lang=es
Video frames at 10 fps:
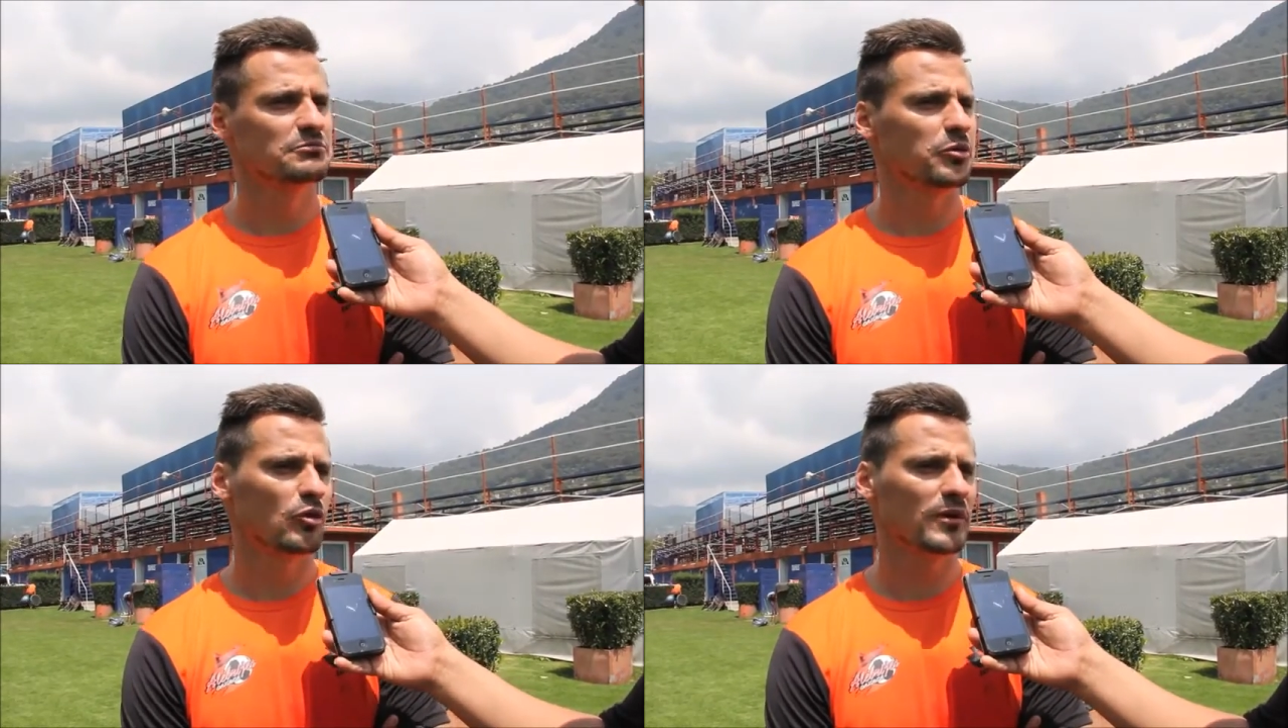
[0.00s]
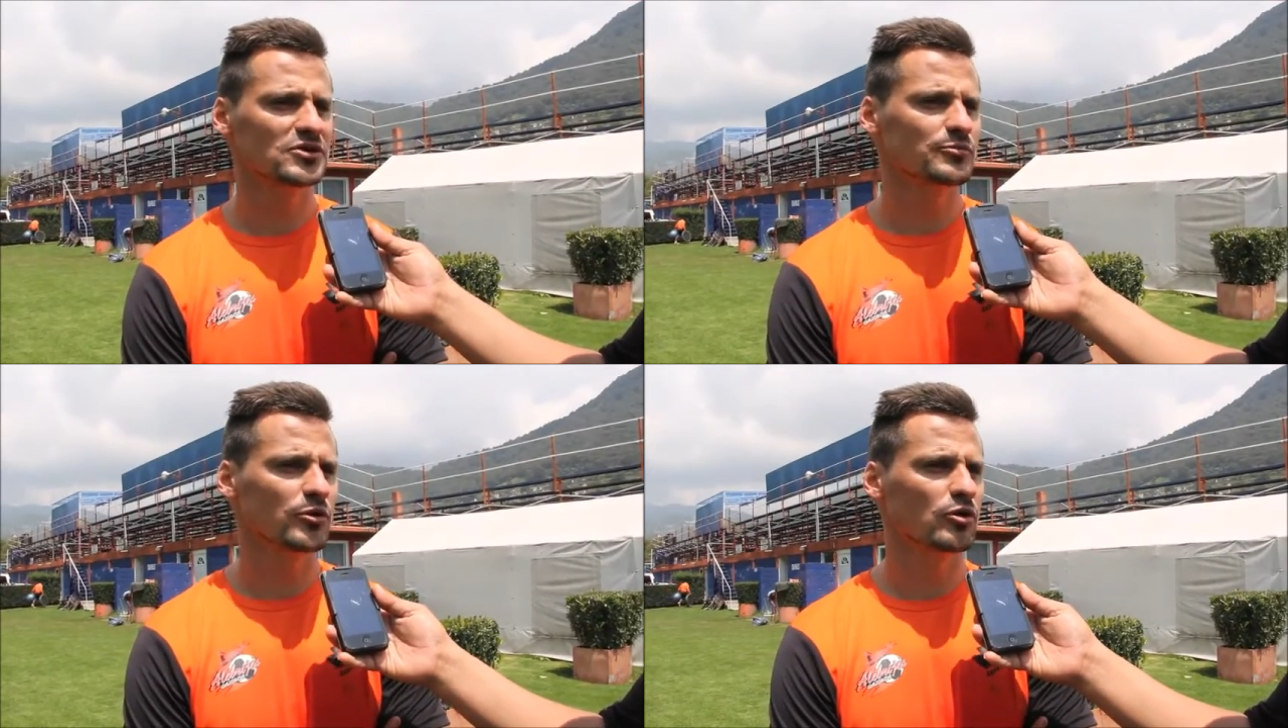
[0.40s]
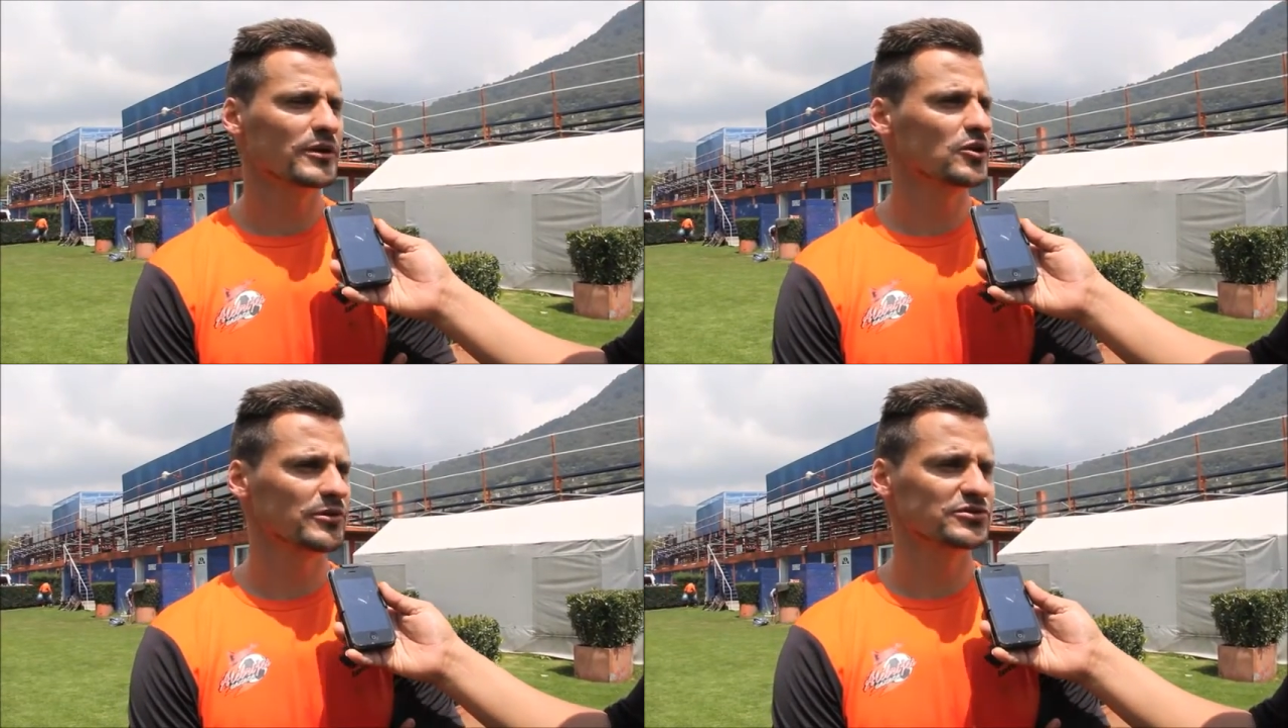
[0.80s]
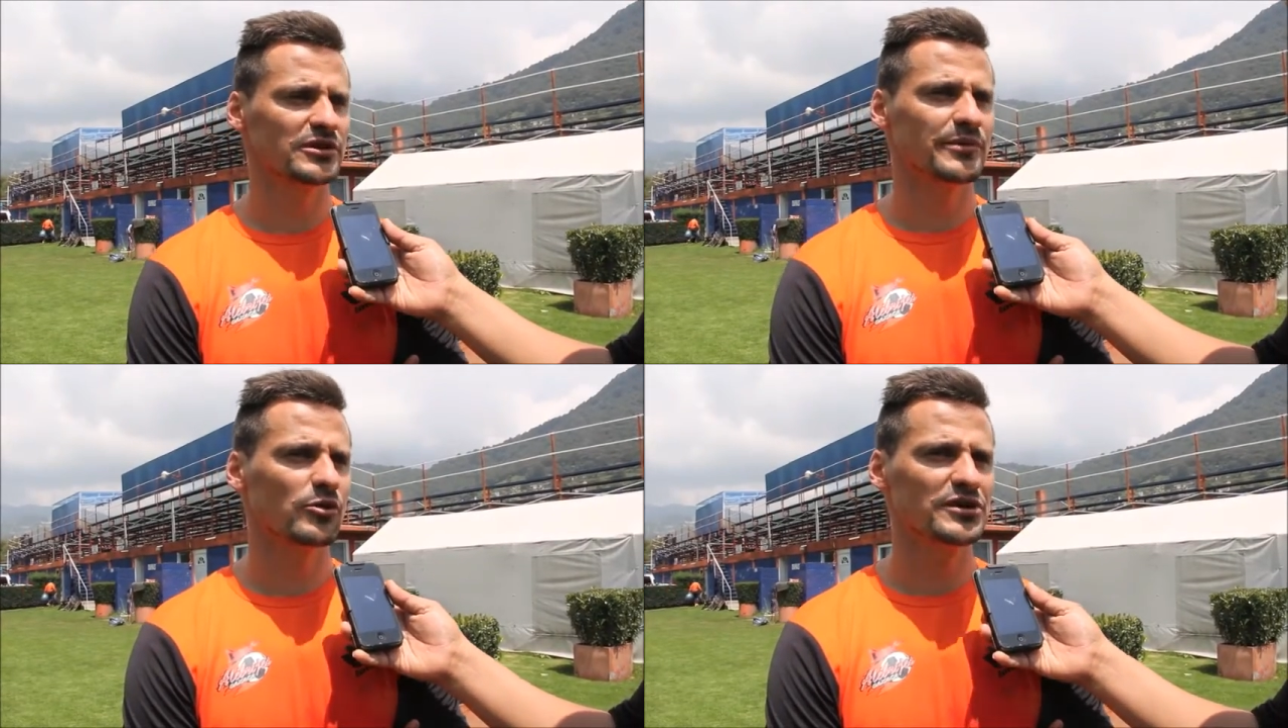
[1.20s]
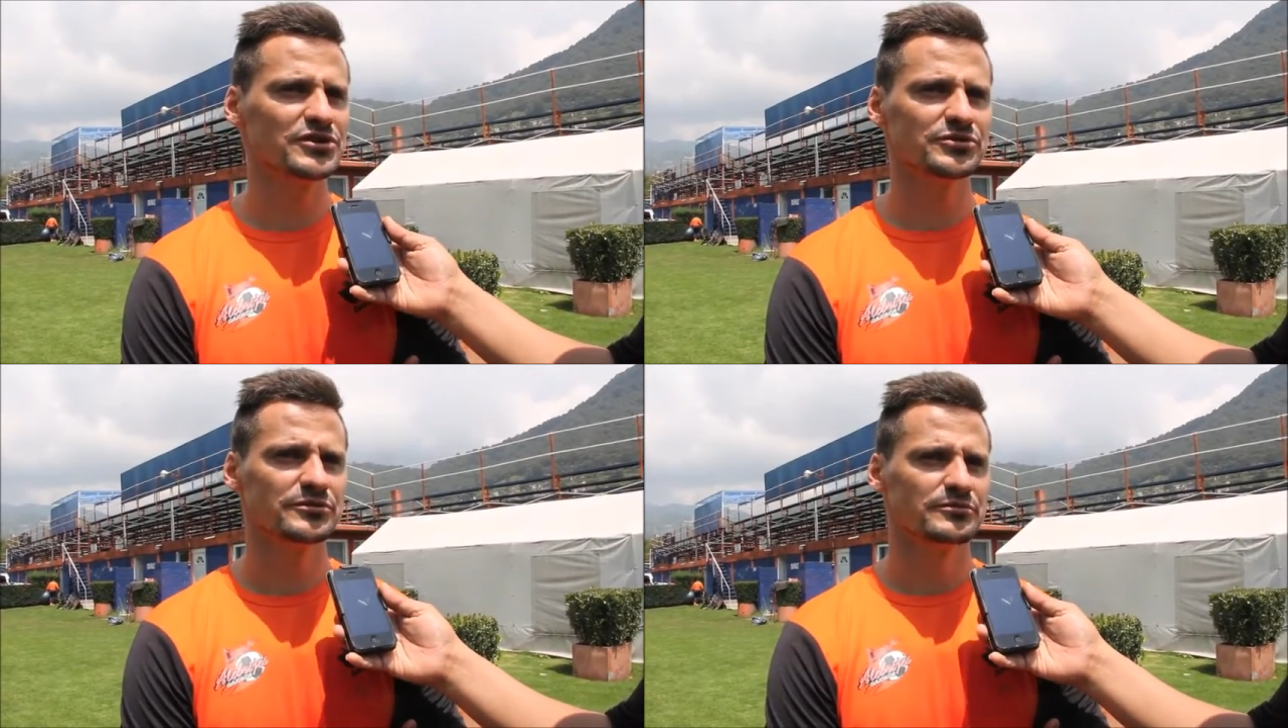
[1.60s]
poco más, un poco menos, pero siempre lo he
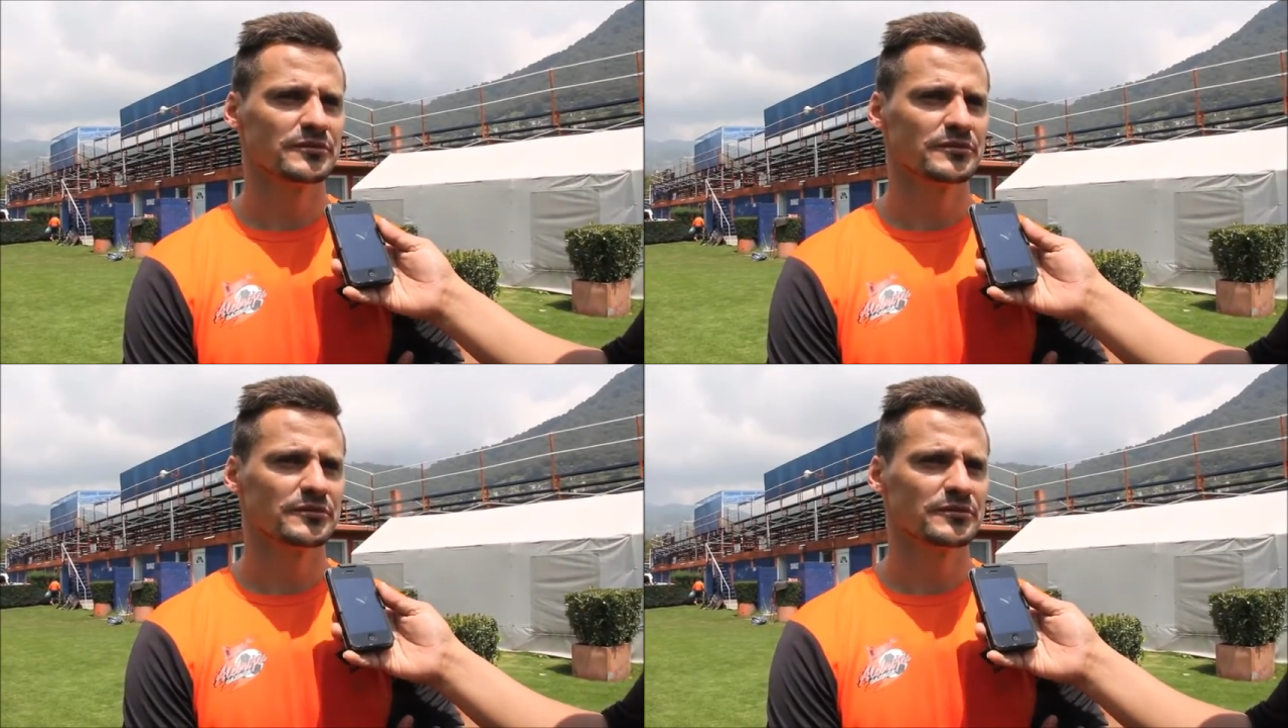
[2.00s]
hecho.